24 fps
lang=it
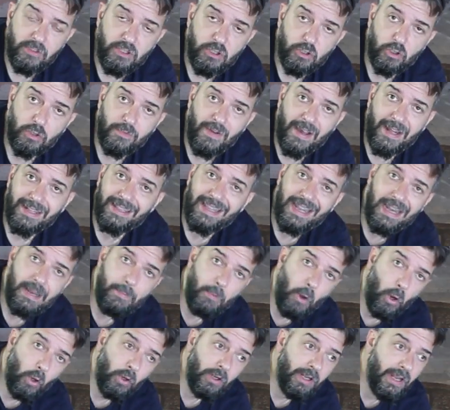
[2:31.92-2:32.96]
di trovare delle
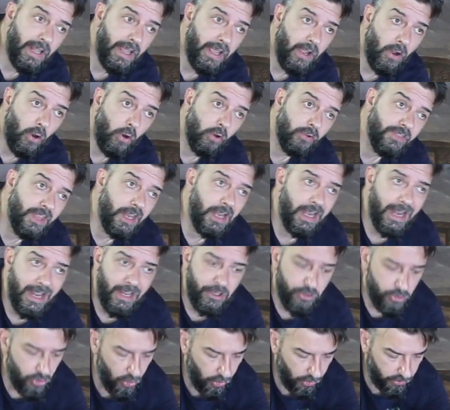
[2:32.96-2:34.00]
molle o del
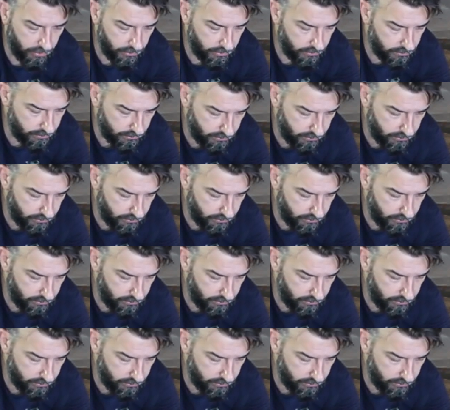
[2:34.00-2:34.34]
legno